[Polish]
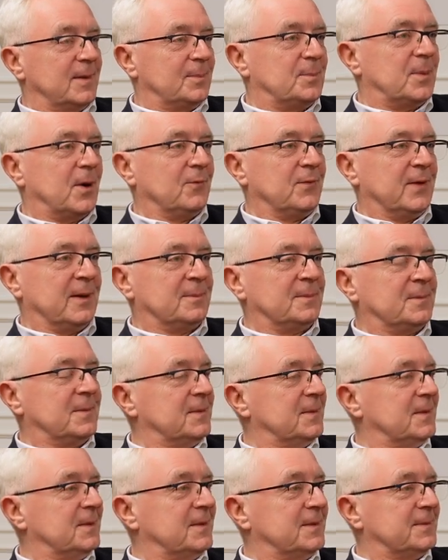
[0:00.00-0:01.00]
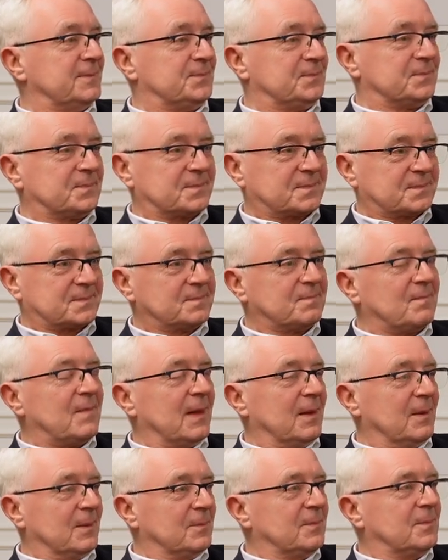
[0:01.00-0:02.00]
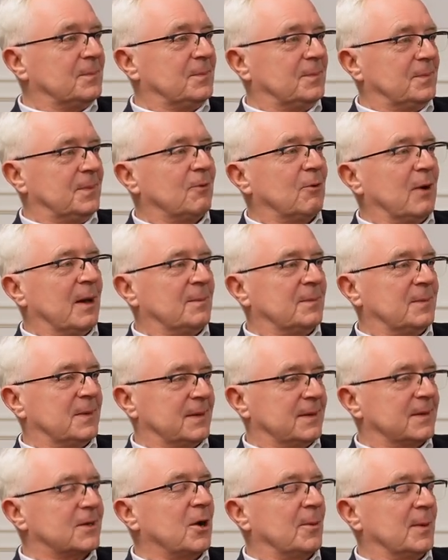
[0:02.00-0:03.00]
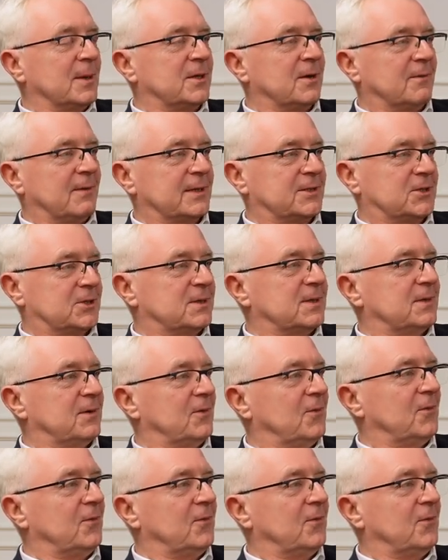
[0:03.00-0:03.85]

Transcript: powiem, byłem komentować